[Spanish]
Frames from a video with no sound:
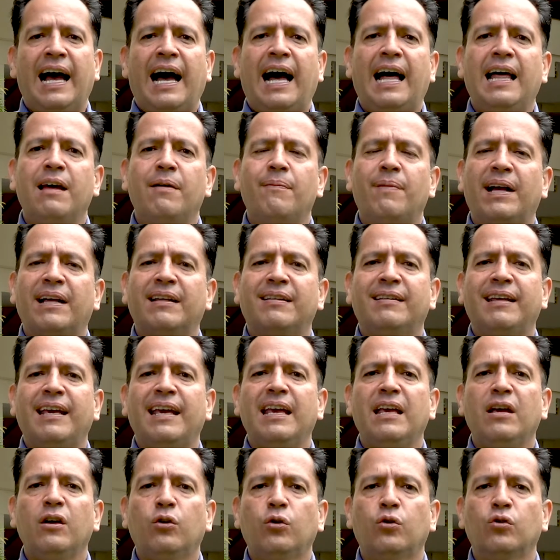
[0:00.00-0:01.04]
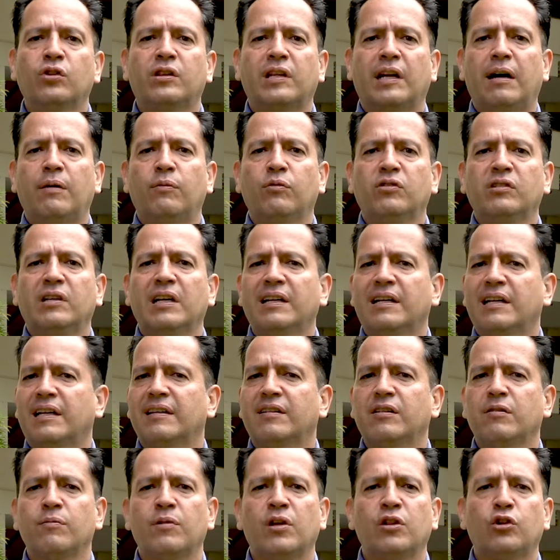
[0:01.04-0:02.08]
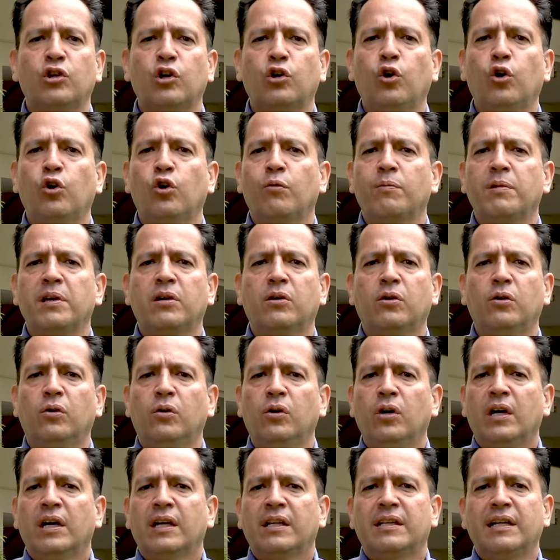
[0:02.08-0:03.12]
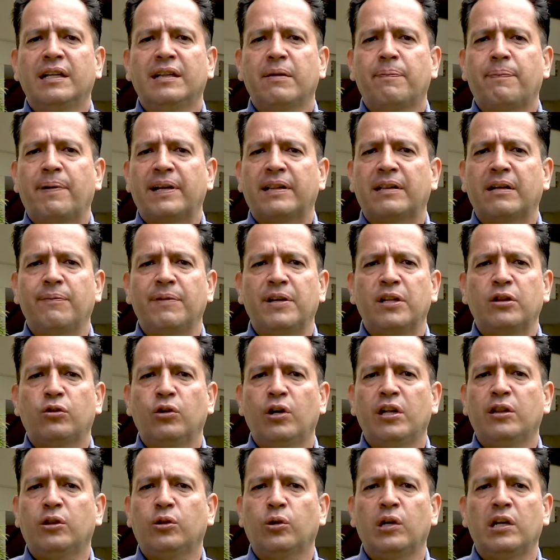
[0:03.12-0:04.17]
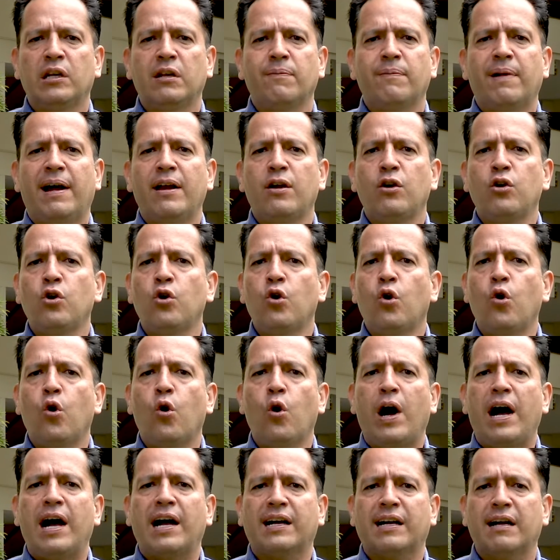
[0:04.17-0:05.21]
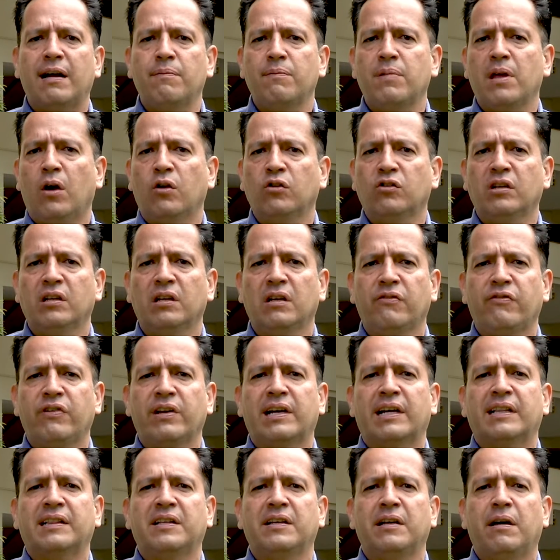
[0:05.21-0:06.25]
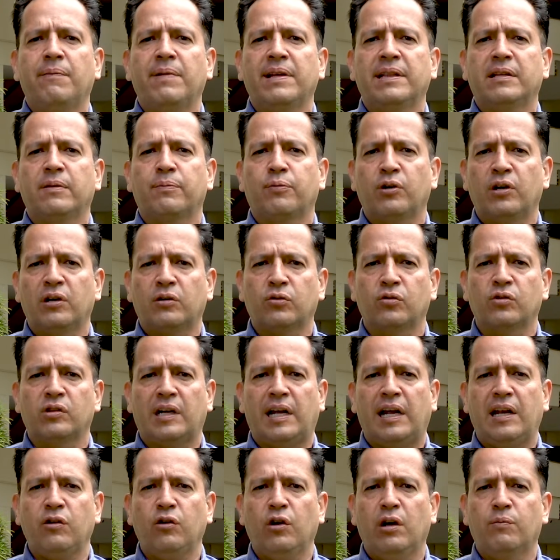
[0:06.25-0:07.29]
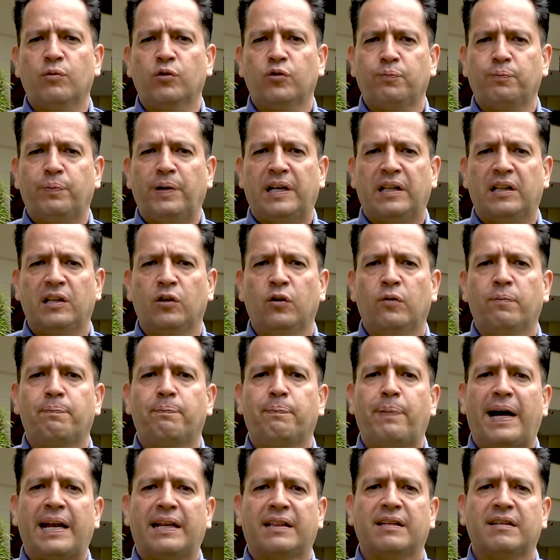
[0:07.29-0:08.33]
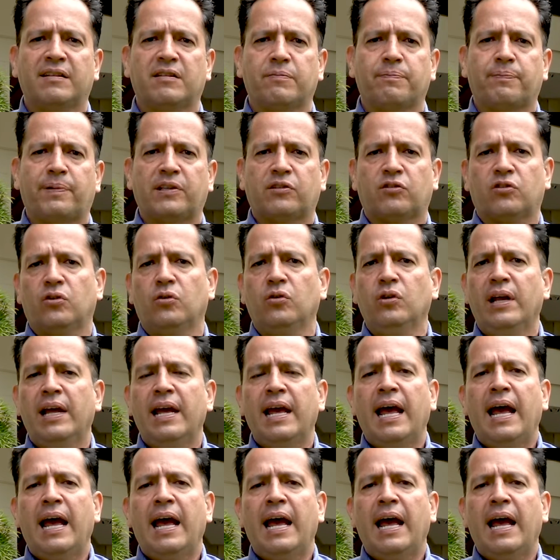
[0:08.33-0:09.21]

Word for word: Además, encontramos que el crecimiento económico del departamento del Tolima no ha cambiado significativamente, por el contrario, hemos perdido participación